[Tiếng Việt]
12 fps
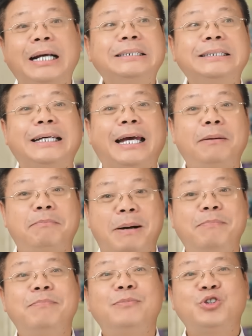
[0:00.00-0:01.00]
Các chị hãy
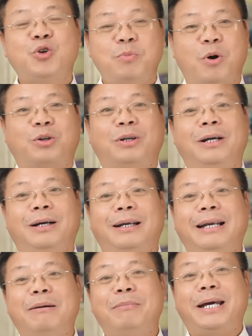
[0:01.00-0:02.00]
bấm số 1
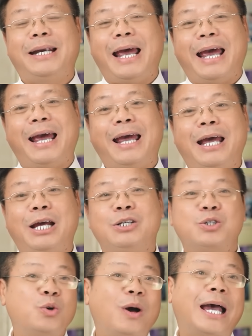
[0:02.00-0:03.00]
là mẹ đẻ,
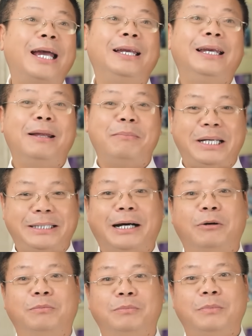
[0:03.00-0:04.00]
số 2 là mẹ
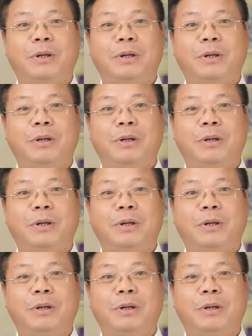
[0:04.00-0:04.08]
chồng.